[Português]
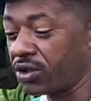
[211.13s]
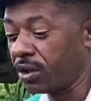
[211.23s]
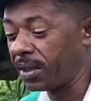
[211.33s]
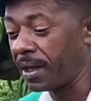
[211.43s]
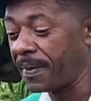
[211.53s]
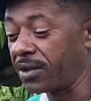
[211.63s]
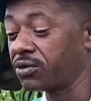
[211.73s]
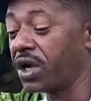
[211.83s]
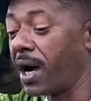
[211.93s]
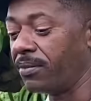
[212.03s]
toma na pá do
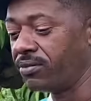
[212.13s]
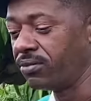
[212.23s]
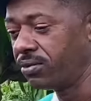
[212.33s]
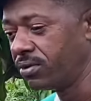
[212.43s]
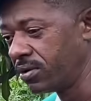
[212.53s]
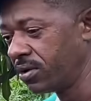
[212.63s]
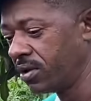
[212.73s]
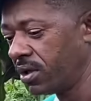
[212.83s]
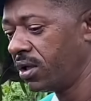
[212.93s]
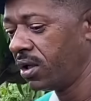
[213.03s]
diabo, Ó,
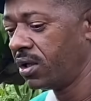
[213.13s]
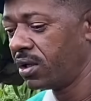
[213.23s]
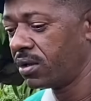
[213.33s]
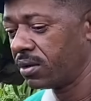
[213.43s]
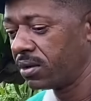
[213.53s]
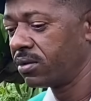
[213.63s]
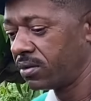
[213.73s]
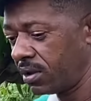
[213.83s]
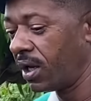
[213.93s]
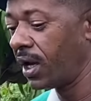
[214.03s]
oh, na pá do
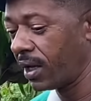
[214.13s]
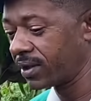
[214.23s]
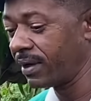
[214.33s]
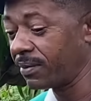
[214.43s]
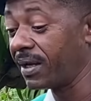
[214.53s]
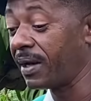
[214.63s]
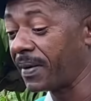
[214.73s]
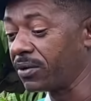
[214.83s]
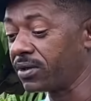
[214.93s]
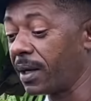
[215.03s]
diabo? É, você vai tomar na pá
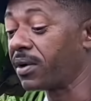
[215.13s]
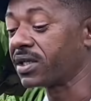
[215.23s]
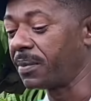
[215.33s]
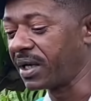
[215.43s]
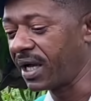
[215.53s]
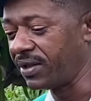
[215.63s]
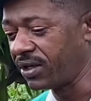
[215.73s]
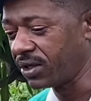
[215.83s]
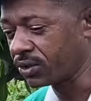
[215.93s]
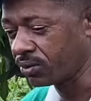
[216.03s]
do diabo com essa
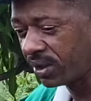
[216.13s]
brincadeirinha sua